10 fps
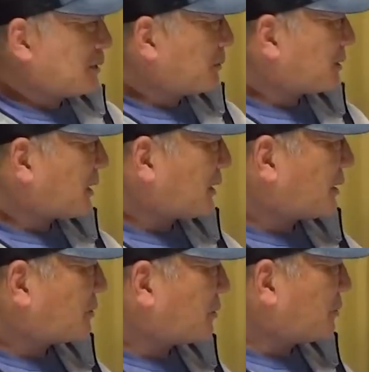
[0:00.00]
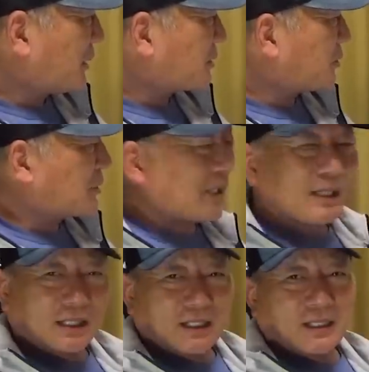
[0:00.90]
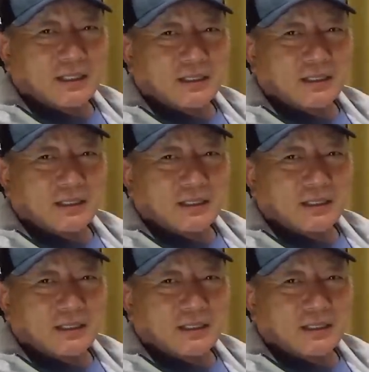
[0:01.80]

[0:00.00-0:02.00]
まあ最悪の今状態かな